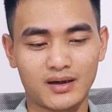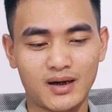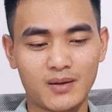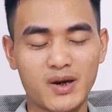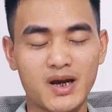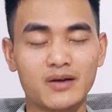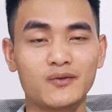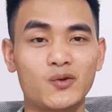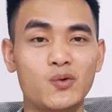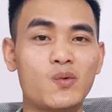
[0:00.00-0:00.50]
các
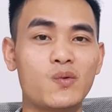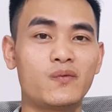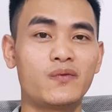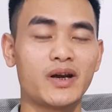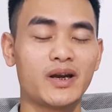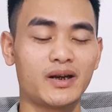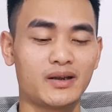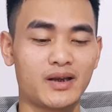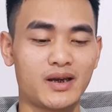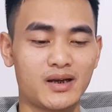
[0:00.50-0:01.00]
bạn thu
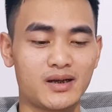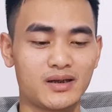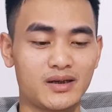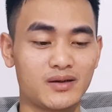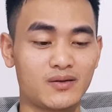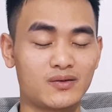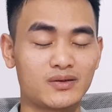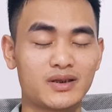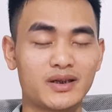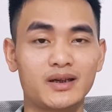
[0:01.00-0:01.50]
về tiền
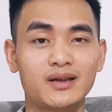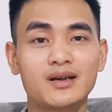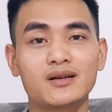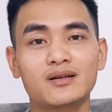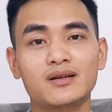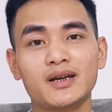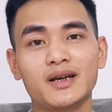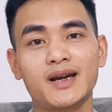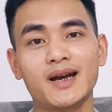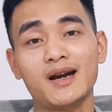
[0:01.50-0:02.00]
thì nó sẽ
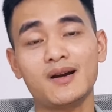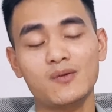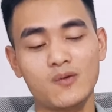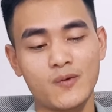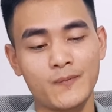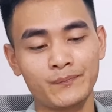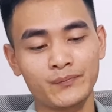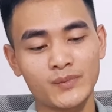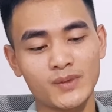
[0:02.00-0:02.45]
cực kỳ cao